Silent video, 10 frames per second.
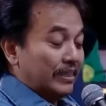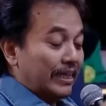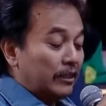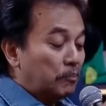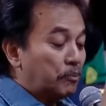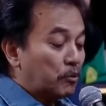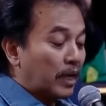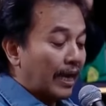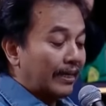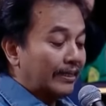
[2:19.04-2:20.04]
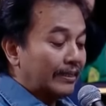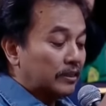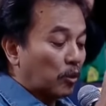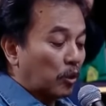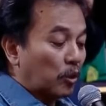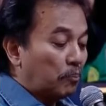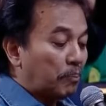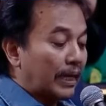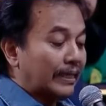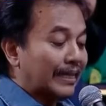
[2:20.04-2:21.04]
itu buka di Solo
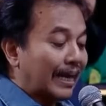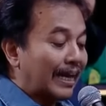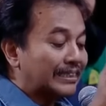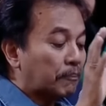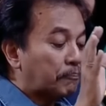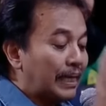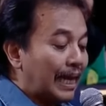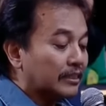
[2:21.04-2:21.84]
pada tanggal 11